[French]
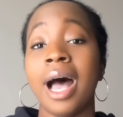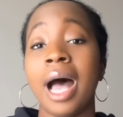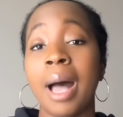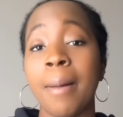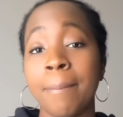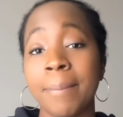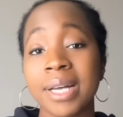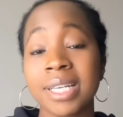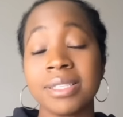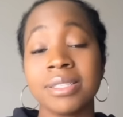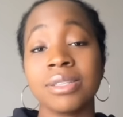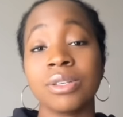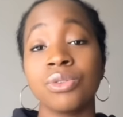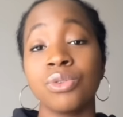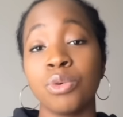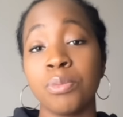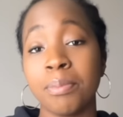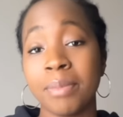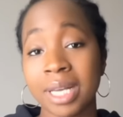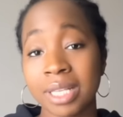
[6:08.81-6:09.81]
à partir
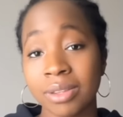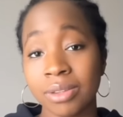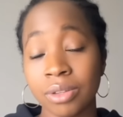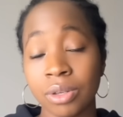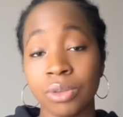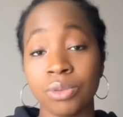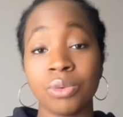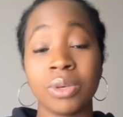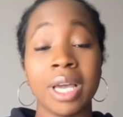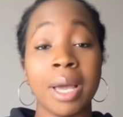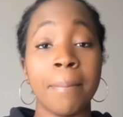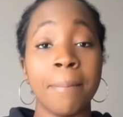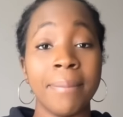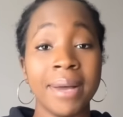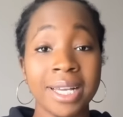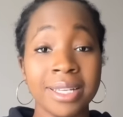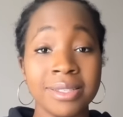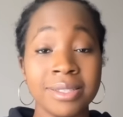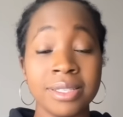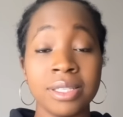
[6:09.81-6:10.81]
de maintenant, donc à
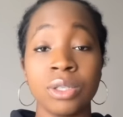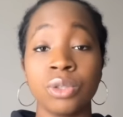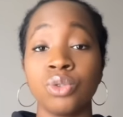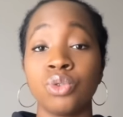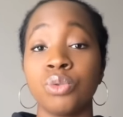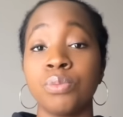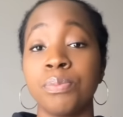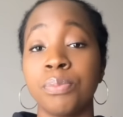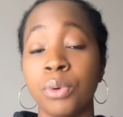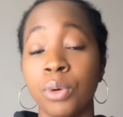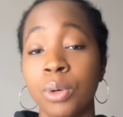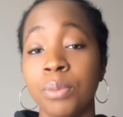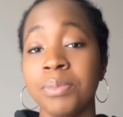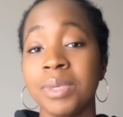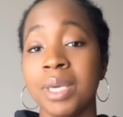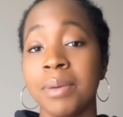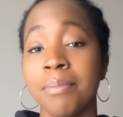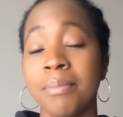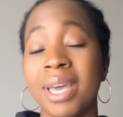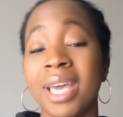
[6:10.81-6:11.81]
partir du
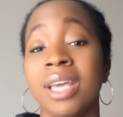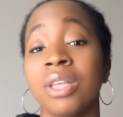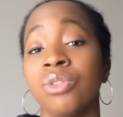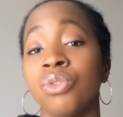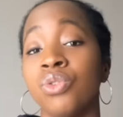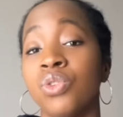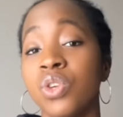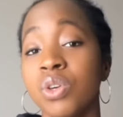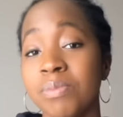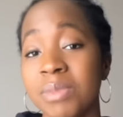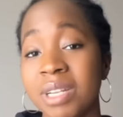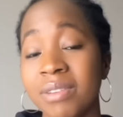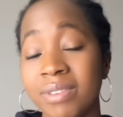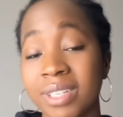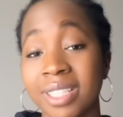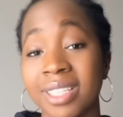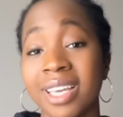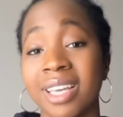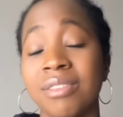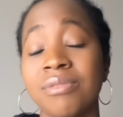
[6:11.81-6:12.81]
1er mai
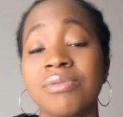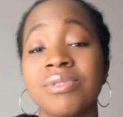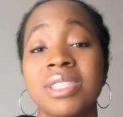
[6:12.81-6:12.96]
2024,